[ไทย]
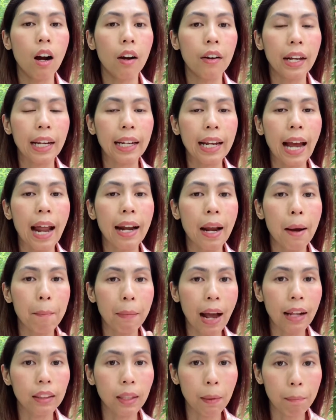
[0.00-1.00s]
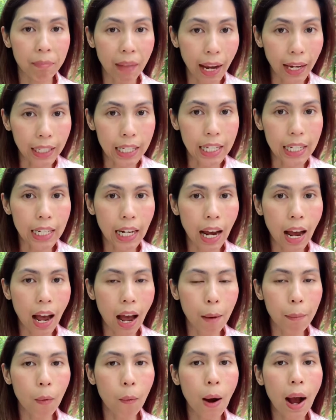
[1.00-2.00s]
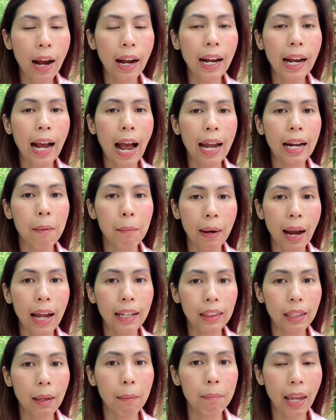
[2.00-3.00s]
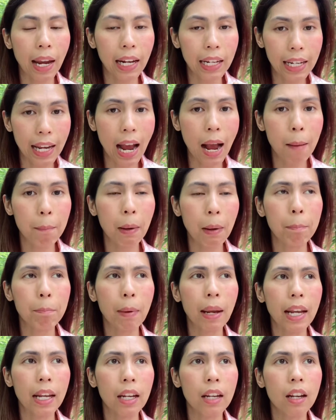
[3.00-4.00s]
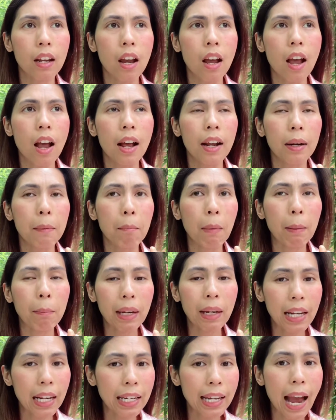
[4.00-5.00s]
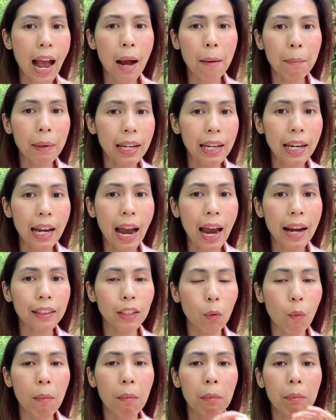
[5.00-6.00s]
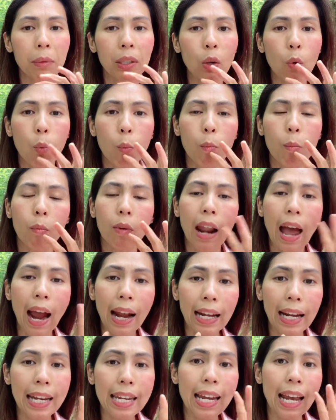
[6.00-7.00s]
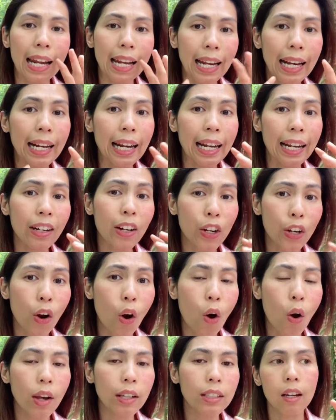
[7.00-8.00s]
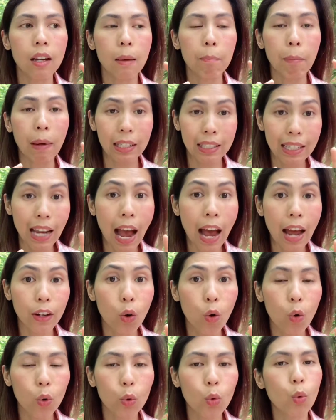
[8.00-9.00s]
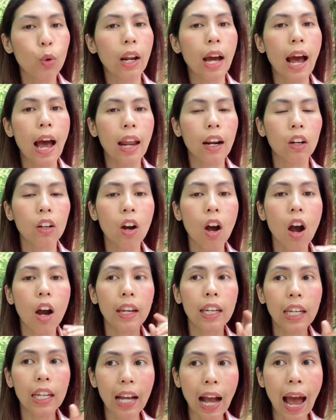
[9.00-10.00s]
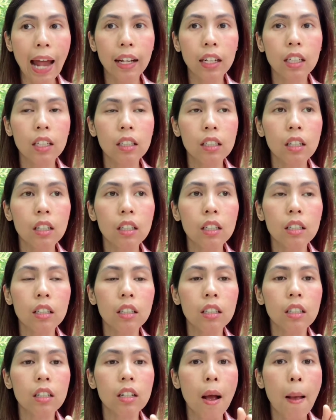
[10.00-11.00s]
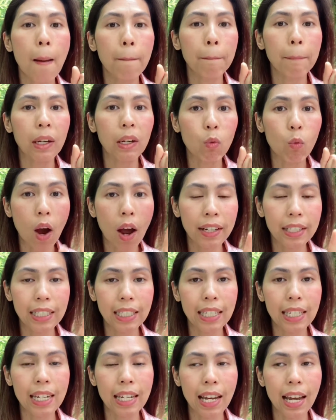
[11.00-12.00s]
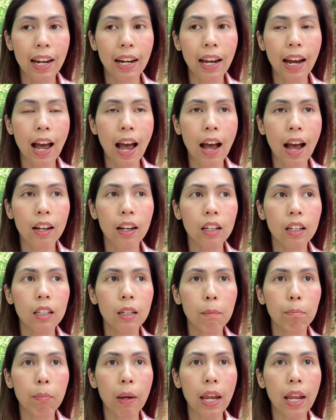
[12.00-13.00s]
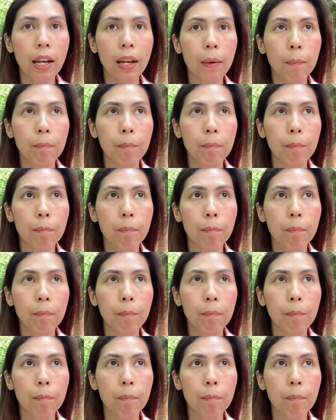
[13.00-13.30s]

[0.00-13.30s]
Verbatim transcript: ในการทำงานตำแหน่งนี้นะคะเพราะว่าการทำงานตำแหน่งเนี้ยมันไม่ได้ยากไม่ได้ง่ายแต่ว่ามันมีรายละเอียดเล็กๆน้อยๆไป Shadow ดูนะคะแล้วก็อีกอันนึงก็คือเป็น Volunteer นะคะก็คือเป็น